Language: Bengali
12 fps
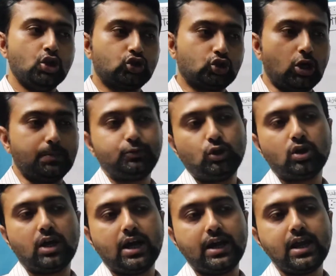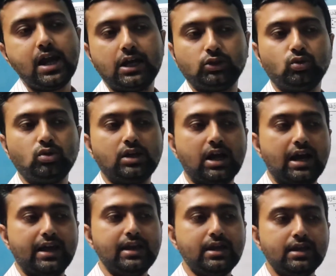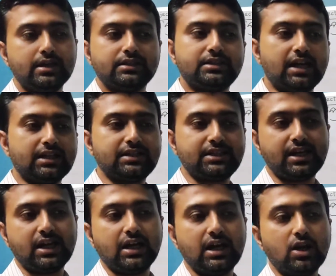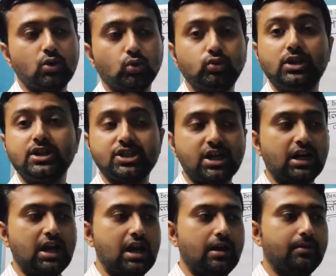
স্তব্ধ গায়ে আদুল গায়ে যাচ্ছে কারা রৌদ্রে সারা